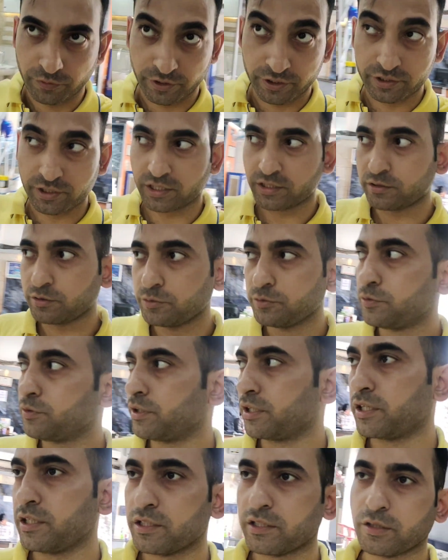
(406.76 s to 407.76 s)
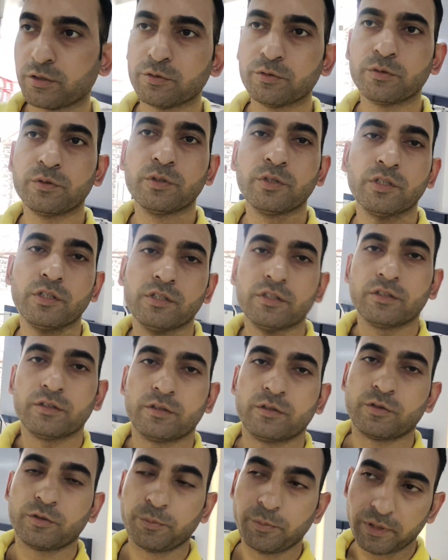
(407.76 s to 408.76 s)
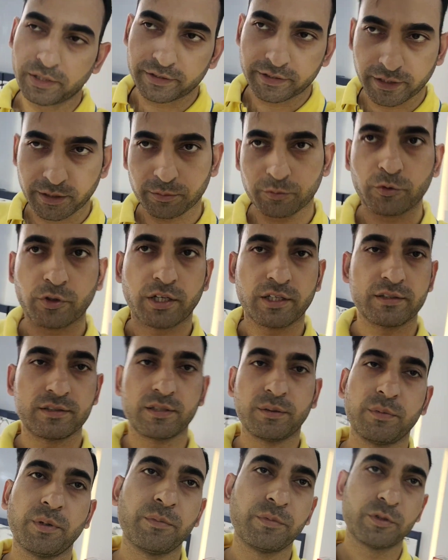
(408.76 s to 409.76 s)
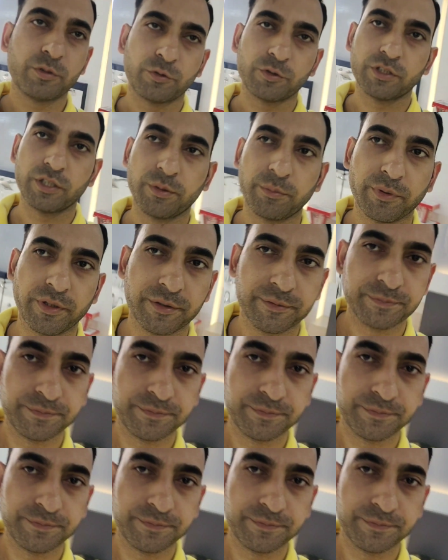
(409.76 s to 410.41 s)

फिर जाता हूँ निकलता हूँ तो मिलते हैं आपको रास्ते में अभी थोड़ी देर में